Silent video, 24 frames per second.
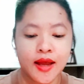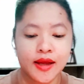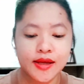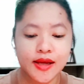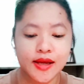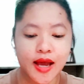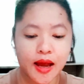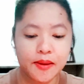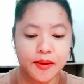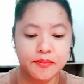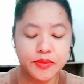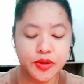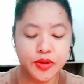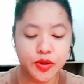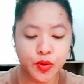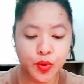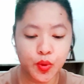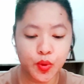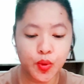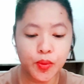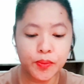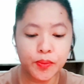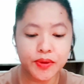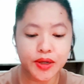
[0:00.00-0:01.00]
การมี
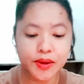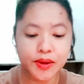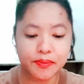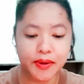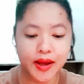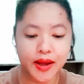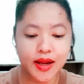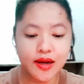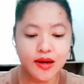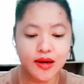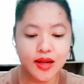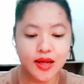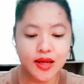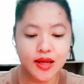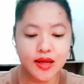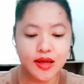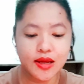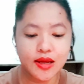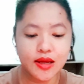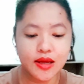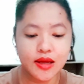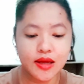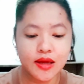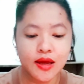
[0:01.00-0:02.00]
คู่ประเภทนี้
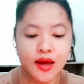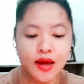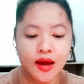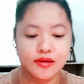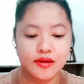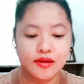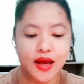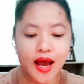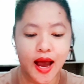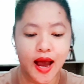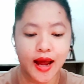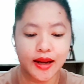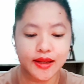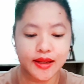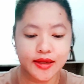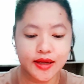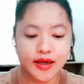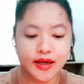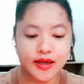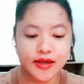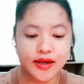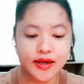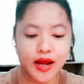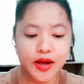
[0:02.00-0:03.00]
อาจเกิ
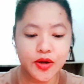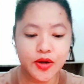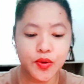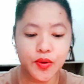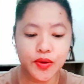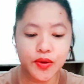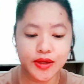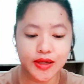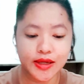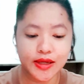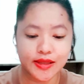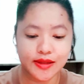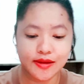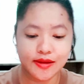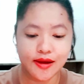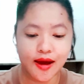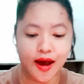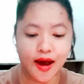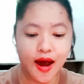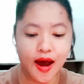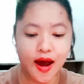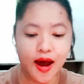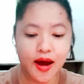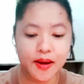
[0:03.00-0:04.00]
ดได้โดยกิจกร
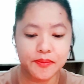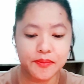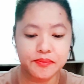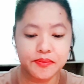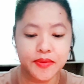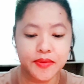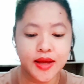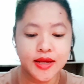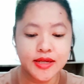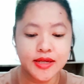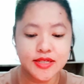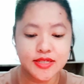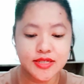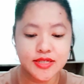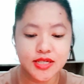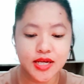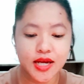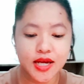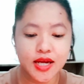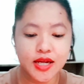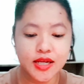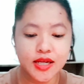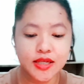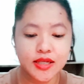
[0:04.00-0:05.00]
รม
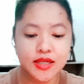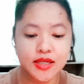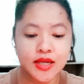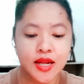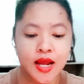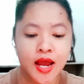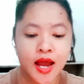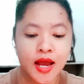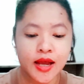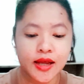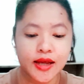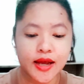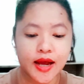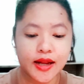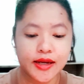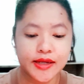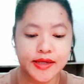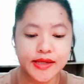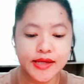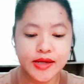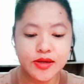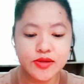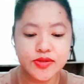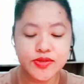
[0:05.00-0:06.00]
เช่น การ
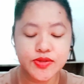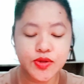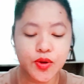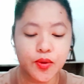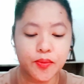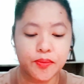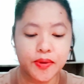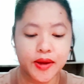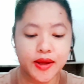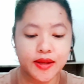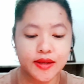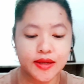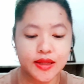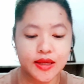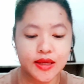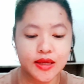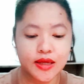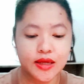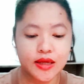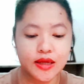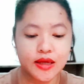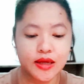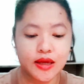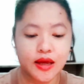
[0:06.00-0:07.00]
เที่ยวโสเพณี
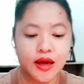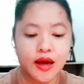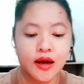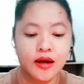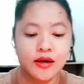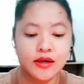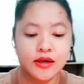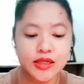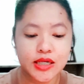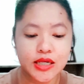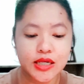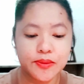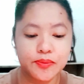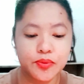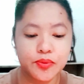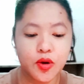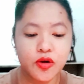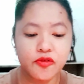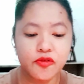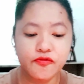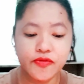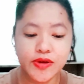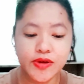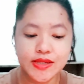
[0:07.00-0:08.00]
หรือพวก
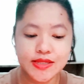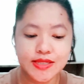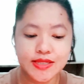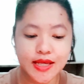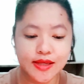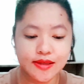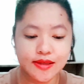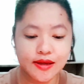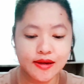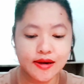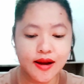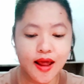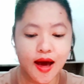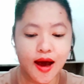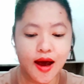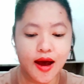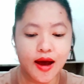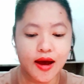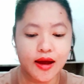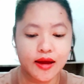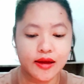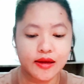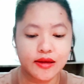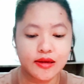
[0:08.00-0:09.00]
ฟรีเซ็กทั้งหลา
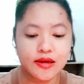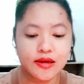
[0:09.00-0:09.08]
ย